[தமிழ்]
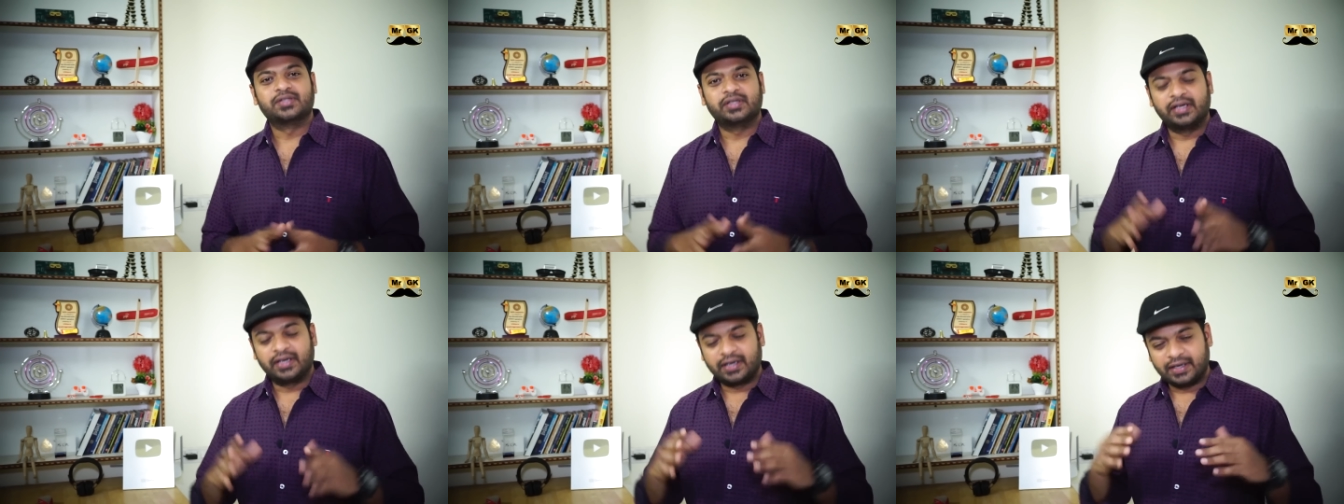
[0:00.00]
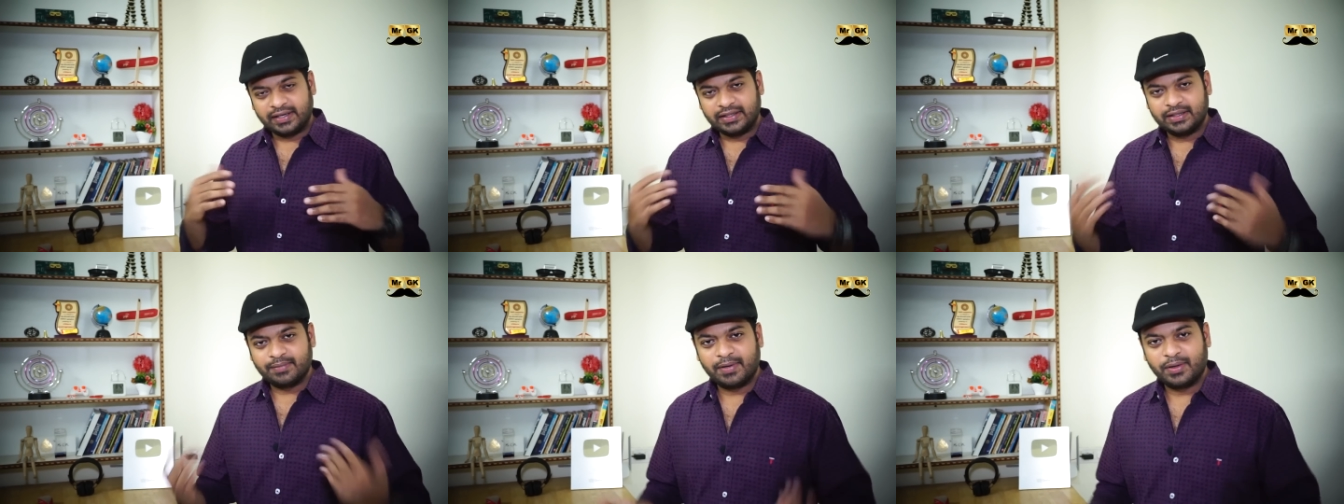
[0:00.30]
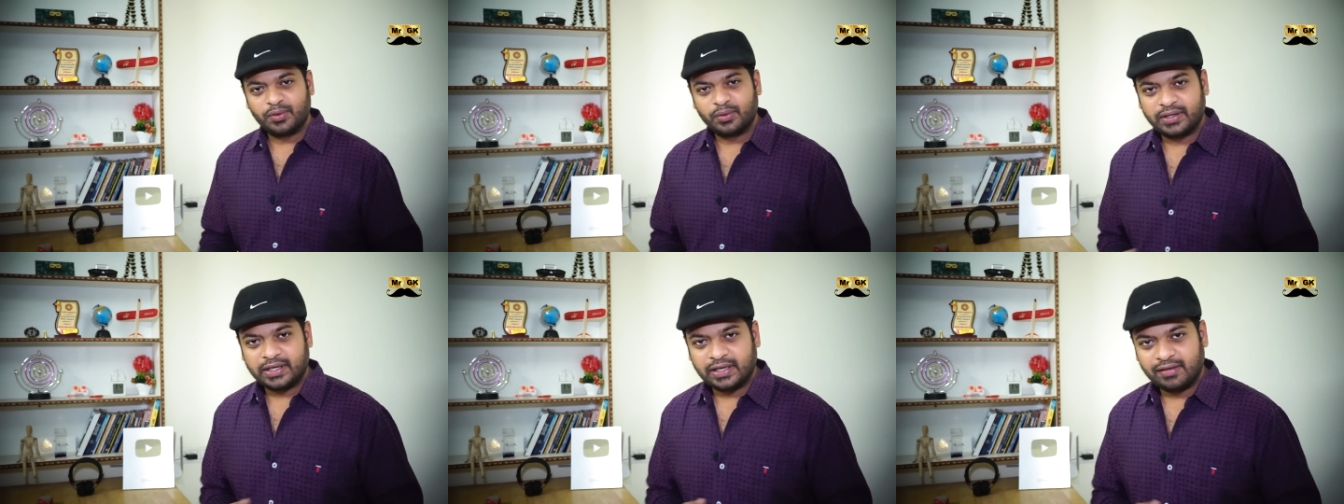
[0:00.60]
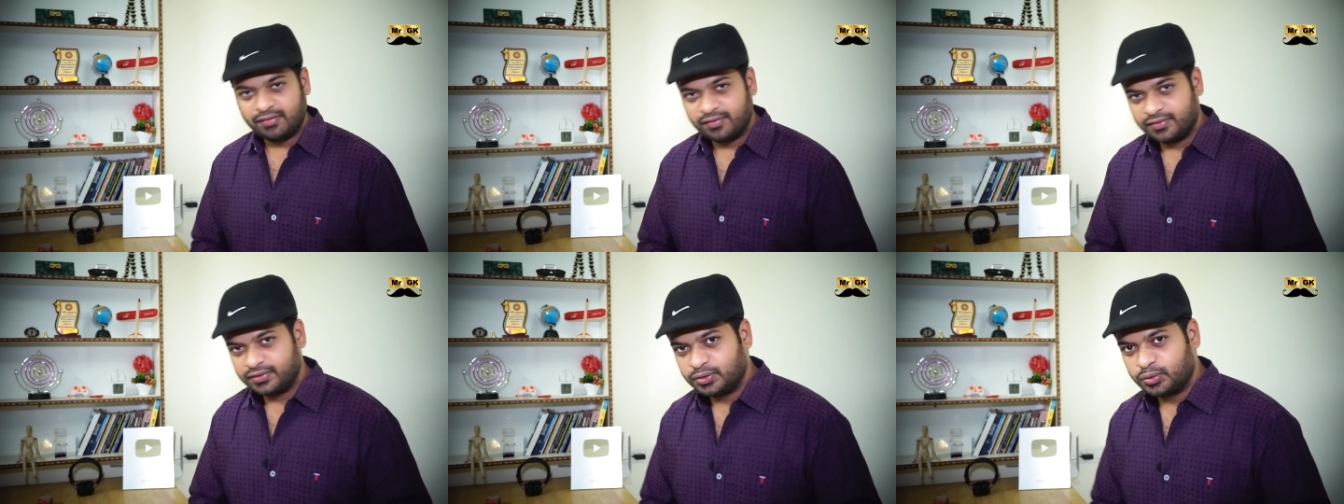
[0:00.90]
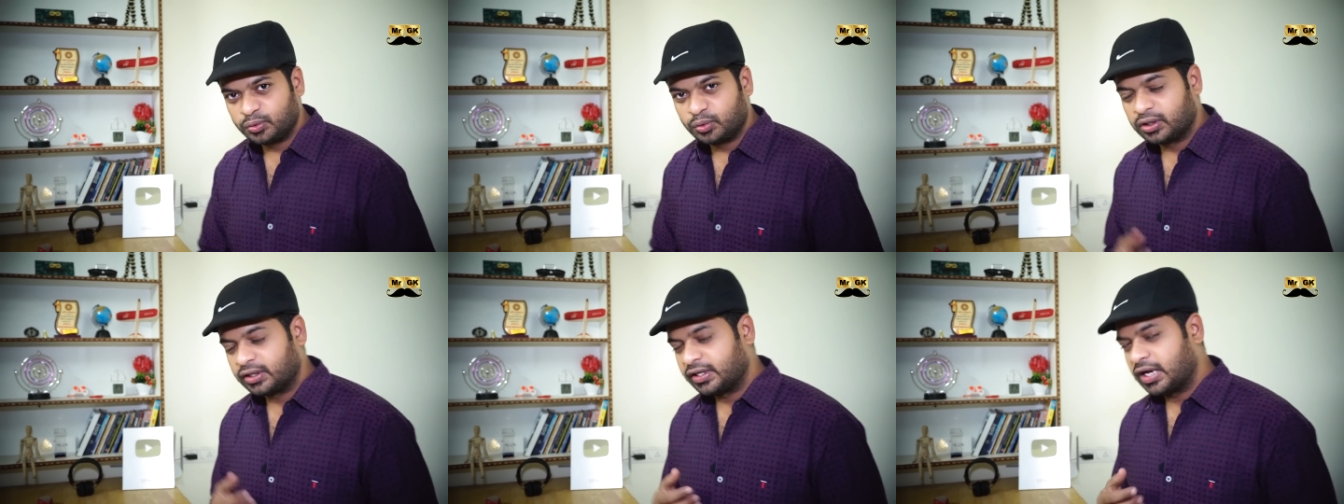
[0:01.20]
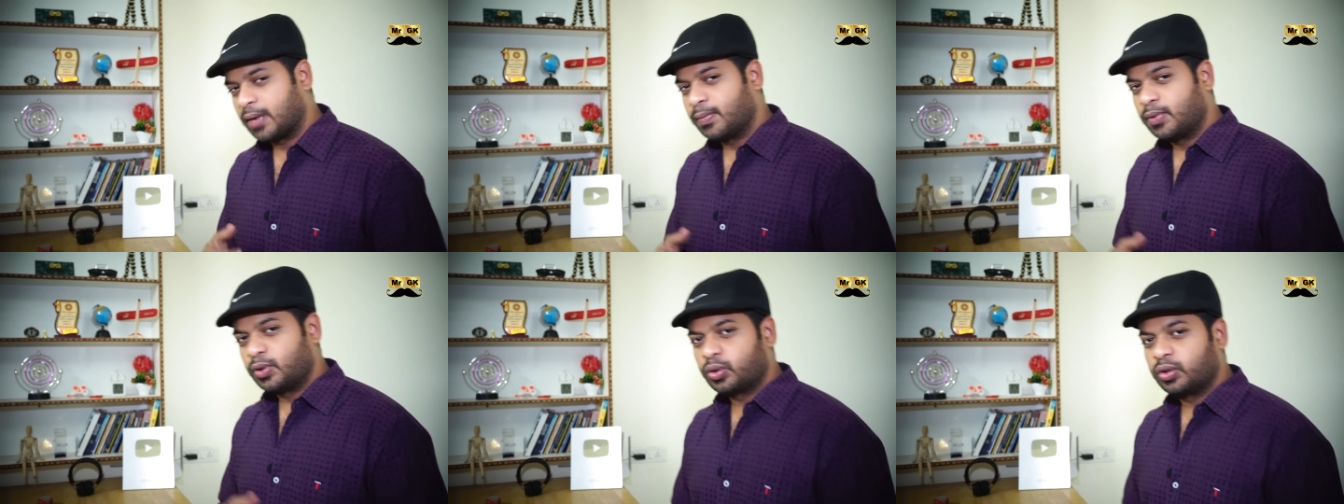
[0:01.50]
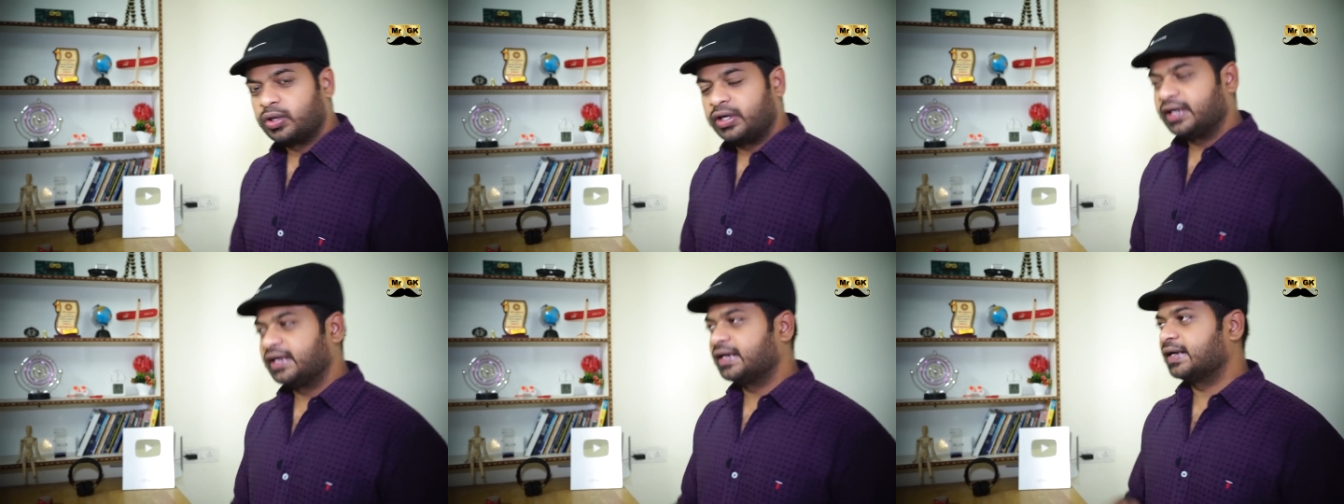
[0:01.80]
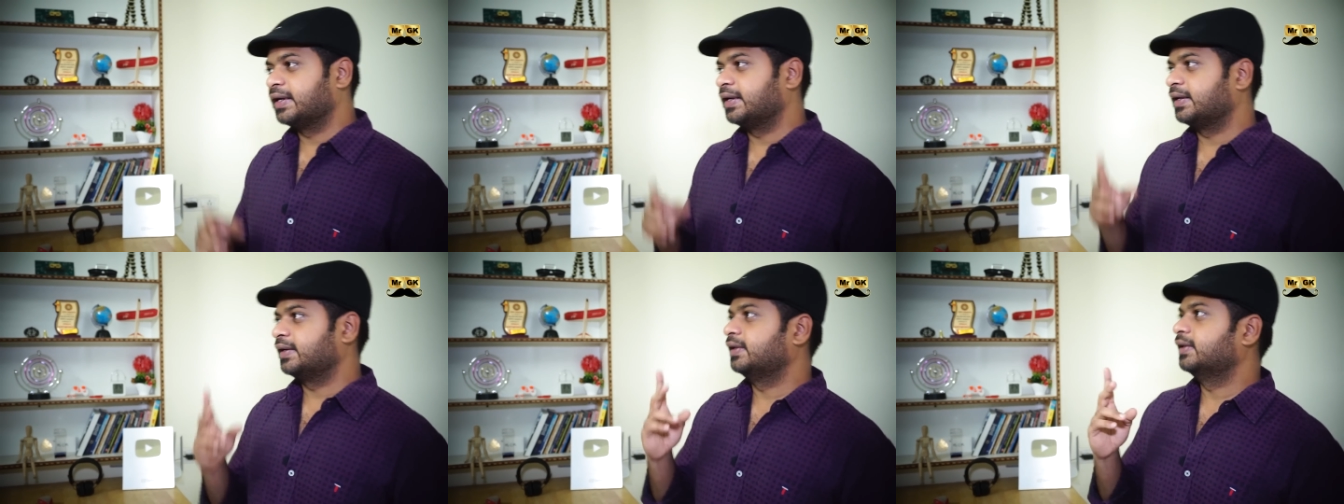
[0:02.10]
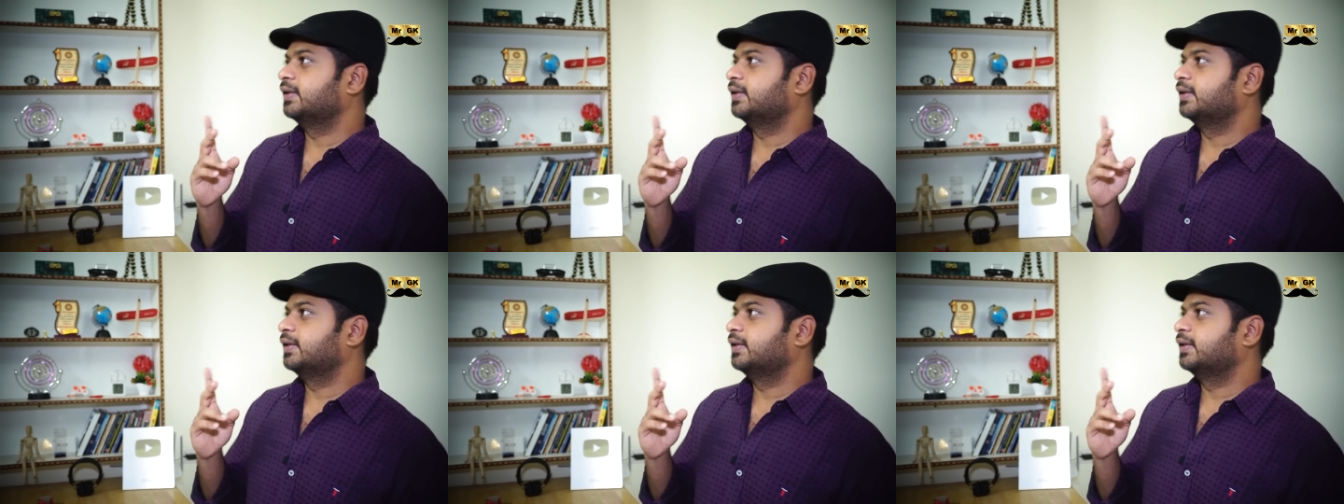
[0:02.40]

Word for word: ஸோ ஏற்கனவே இந்த மாதிரி ஒரு கேள்வி வந்தது உங்களுக்கு ஞாபகம் இருக்கும்னு நினைக்கிறேன்